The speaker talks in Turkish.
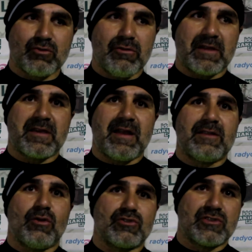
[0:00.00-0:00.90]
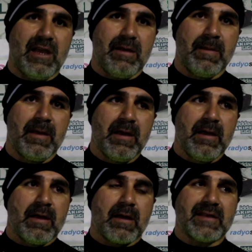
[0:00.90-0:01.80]
Son dakikalarda olsa
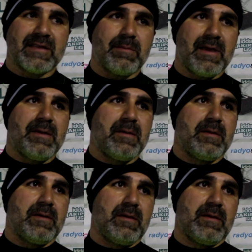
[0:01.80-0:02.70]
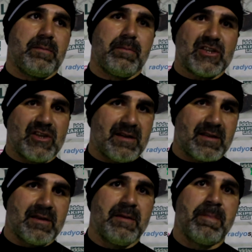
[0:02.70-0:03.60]
kazanmayı başardık.